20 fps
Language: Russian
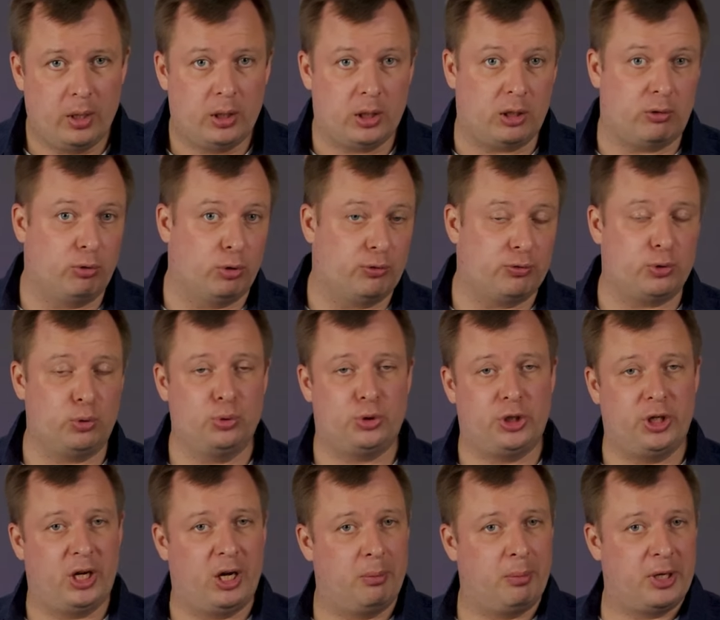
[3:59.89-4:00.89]
Так вот, в
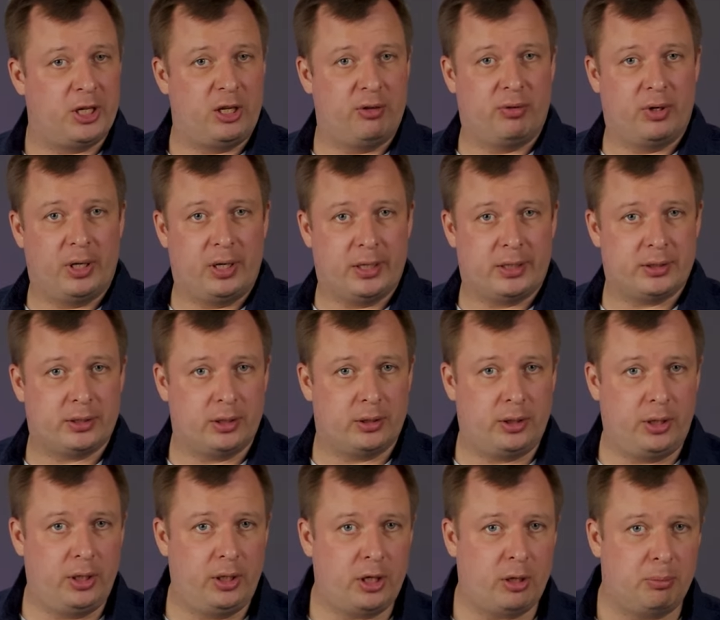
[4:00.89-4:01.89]
случае Эмотива
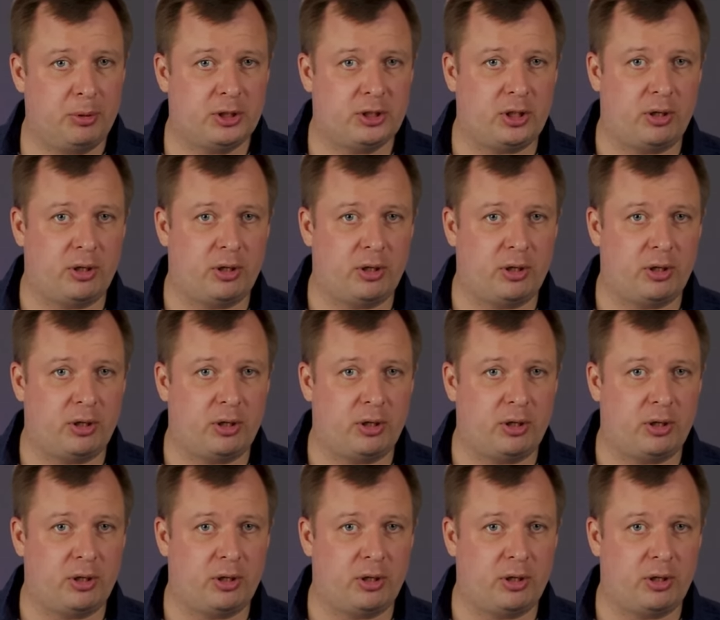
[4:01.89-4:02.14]
Экста-3 я бы